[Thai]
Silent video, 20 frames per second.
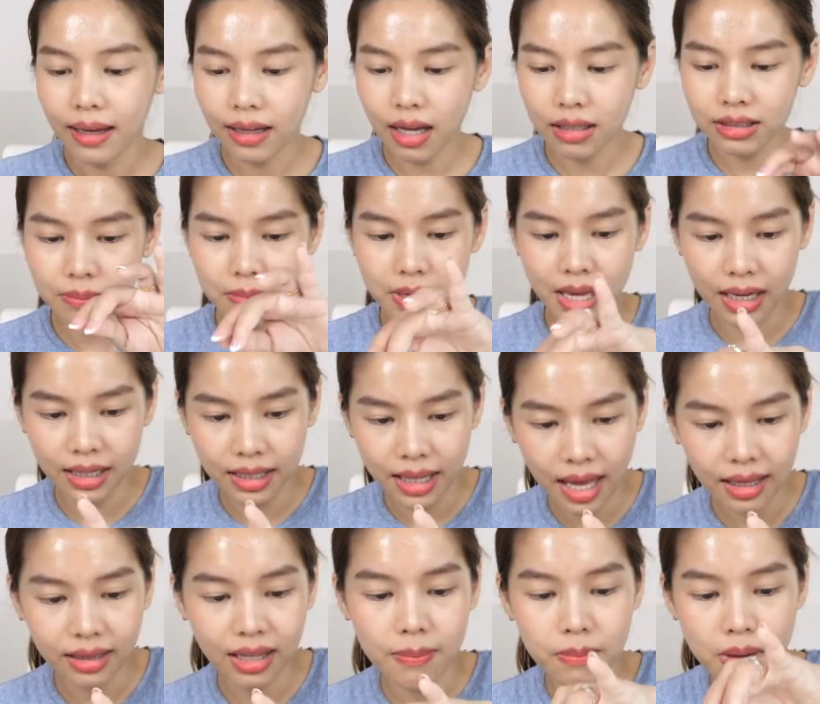ก็จะมีอันเนี้
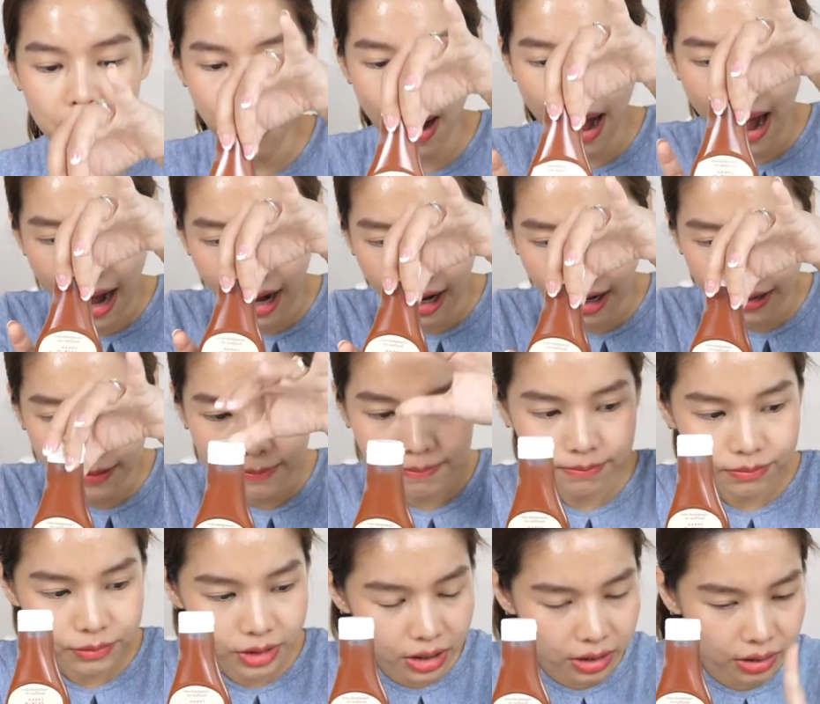ยที่มีผัก
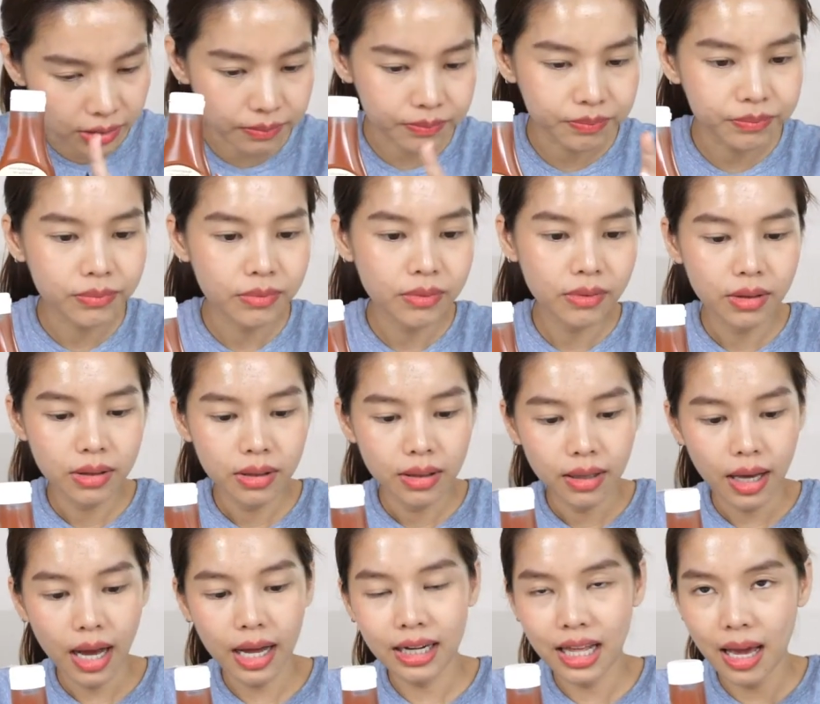
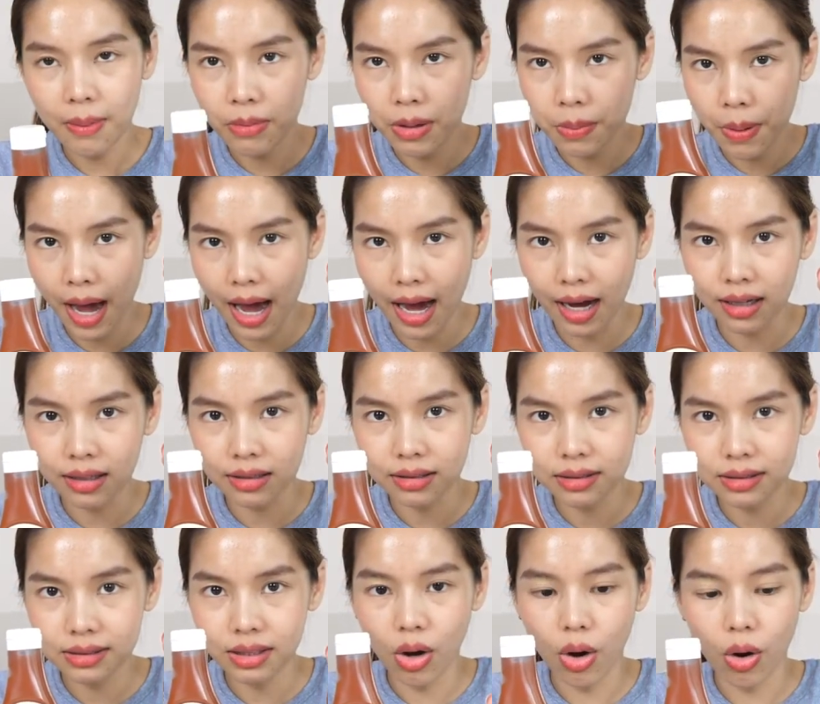1 อันเนี้ยมีผัก
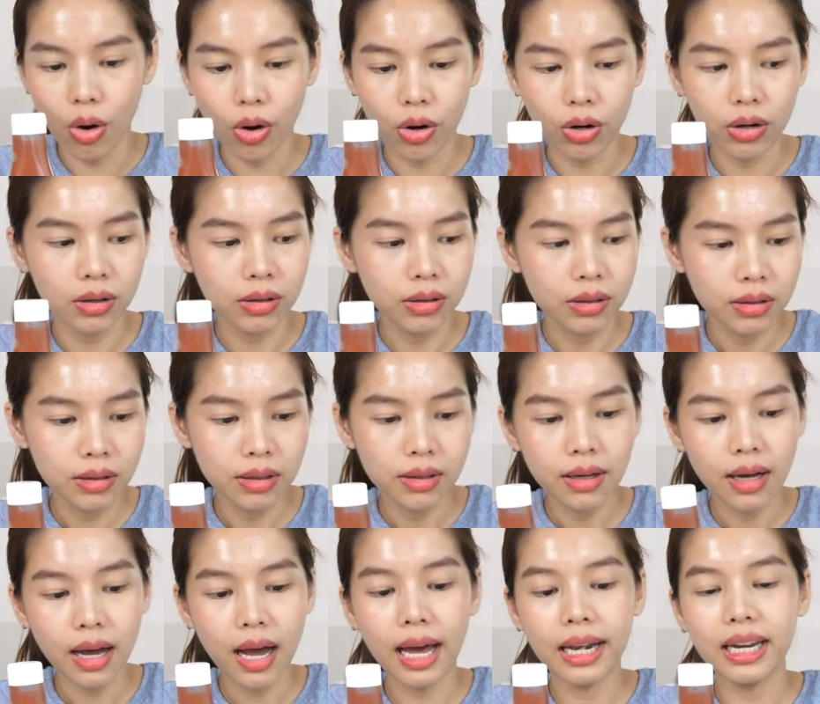
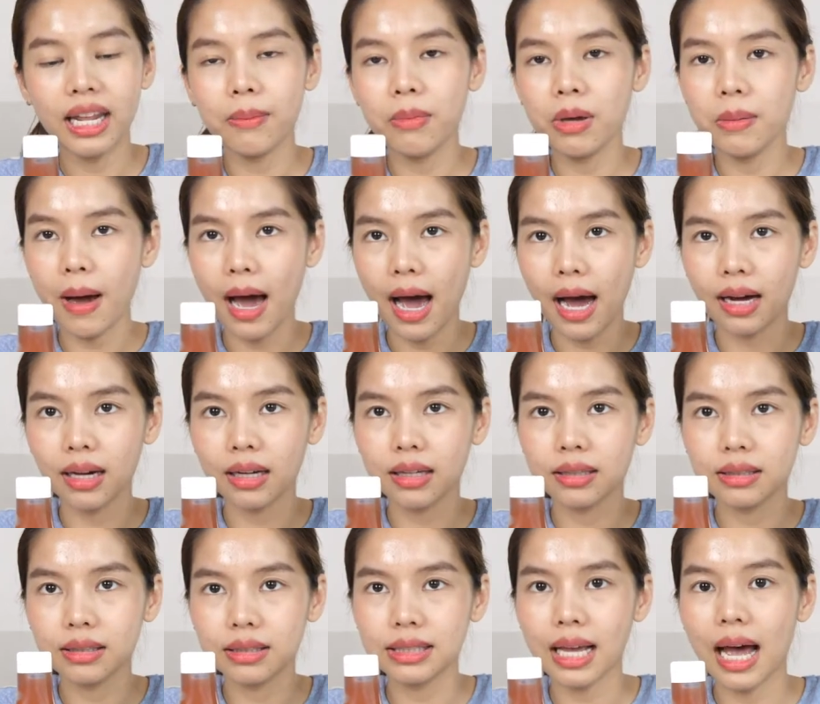2อันเนี้ยมีผัก
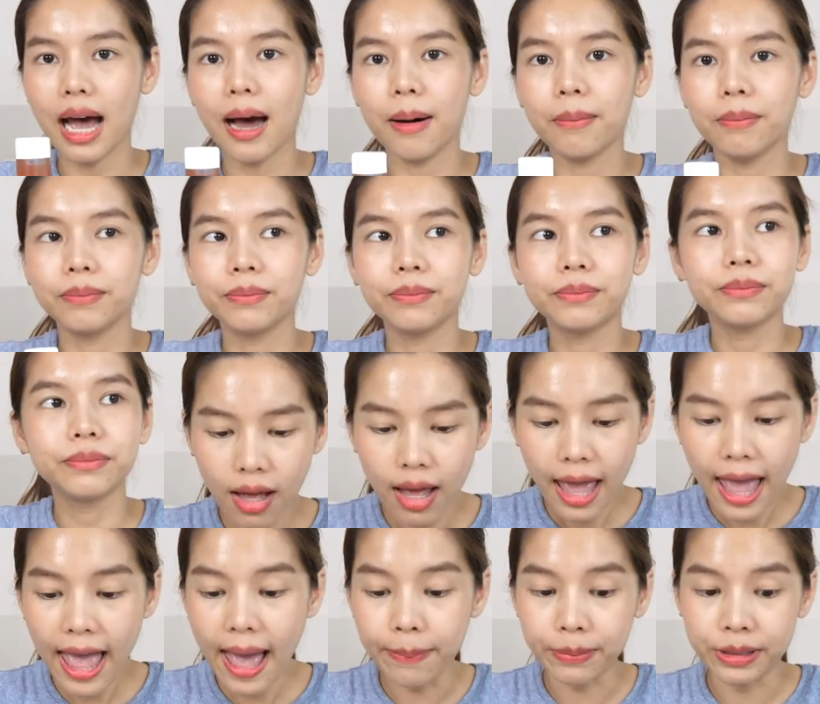
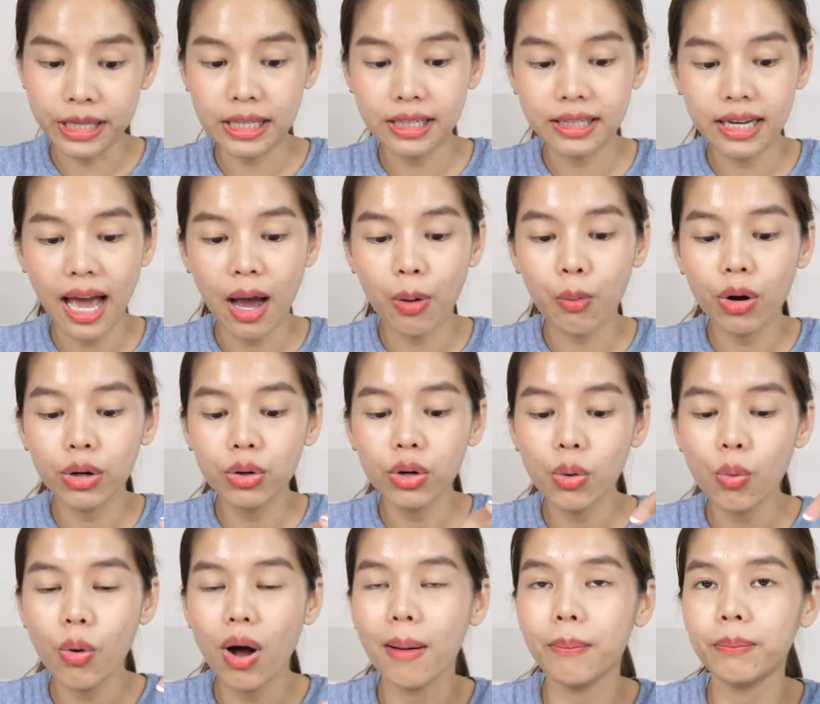3 แอบคิดนะว่าด้ว
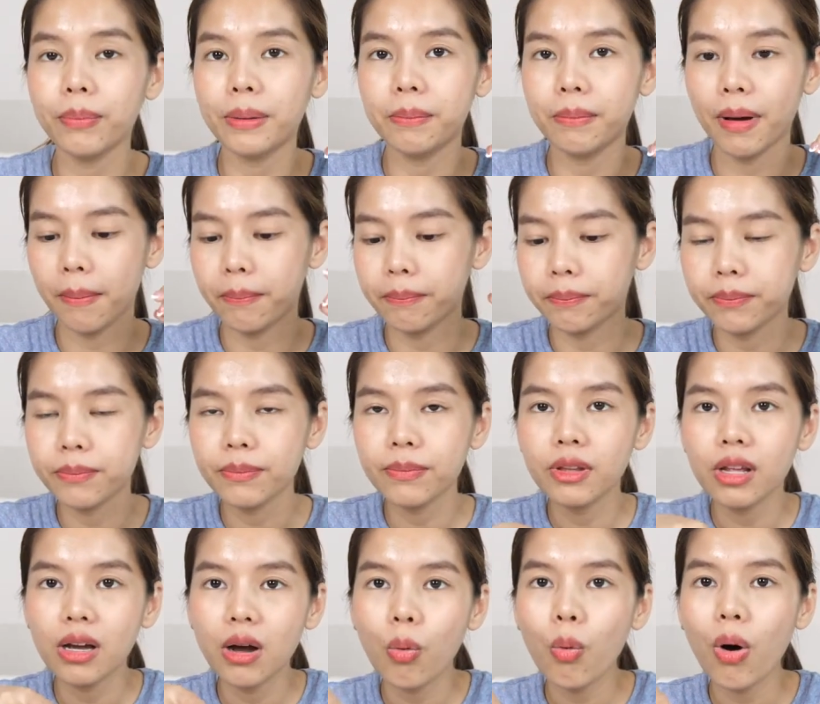ยความเป็นแบบ
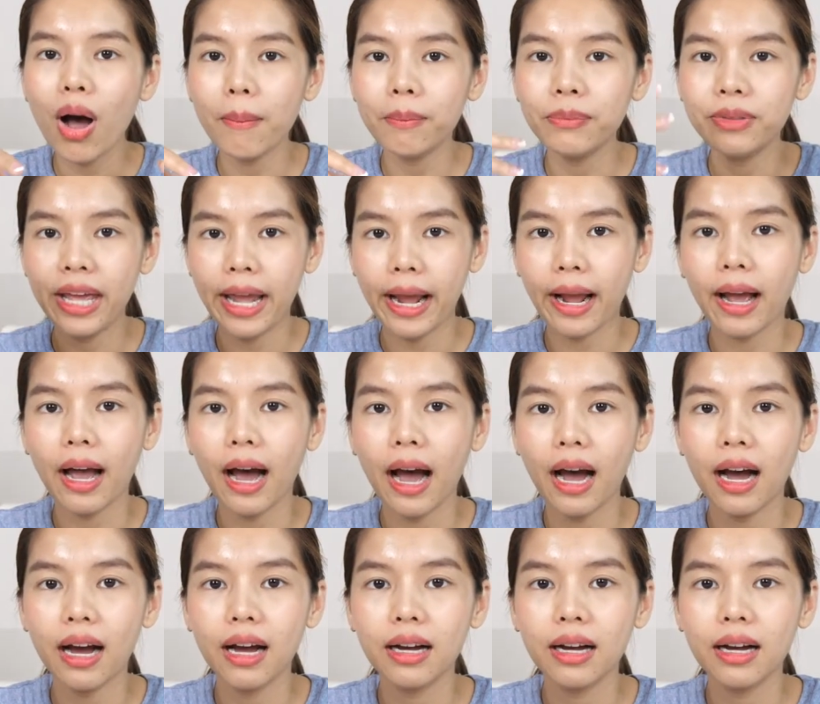ความเด็กอะ